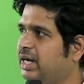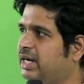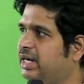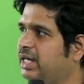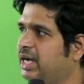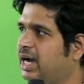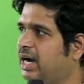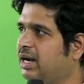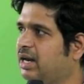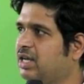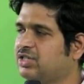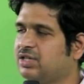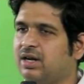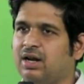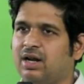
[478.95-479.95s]
ఈ
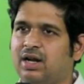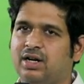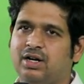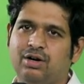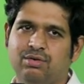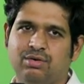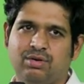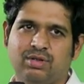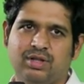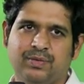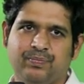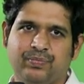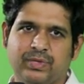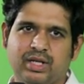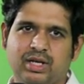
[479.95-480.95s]
డీహైడ్రేషన్ రిలేటెడ్ ఉంటుంది